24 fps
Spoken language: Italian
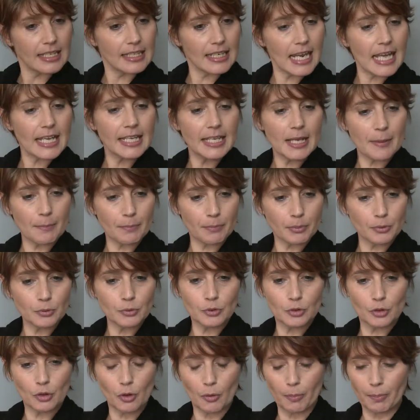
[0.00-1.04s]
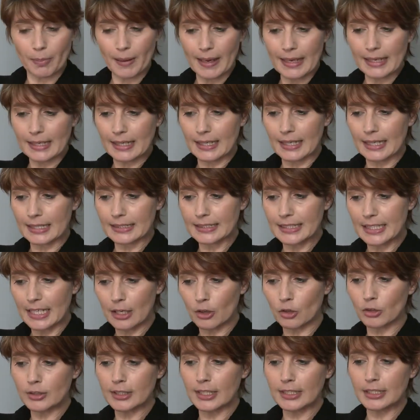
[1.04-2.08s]
Lei appunto parla di
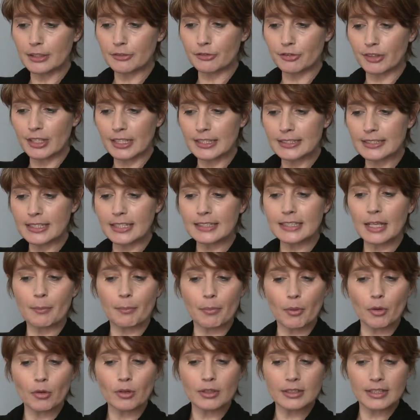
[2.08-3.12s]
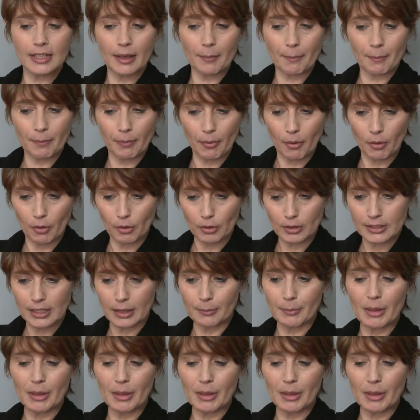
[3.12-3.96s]
raccolta differenziata porta a porta,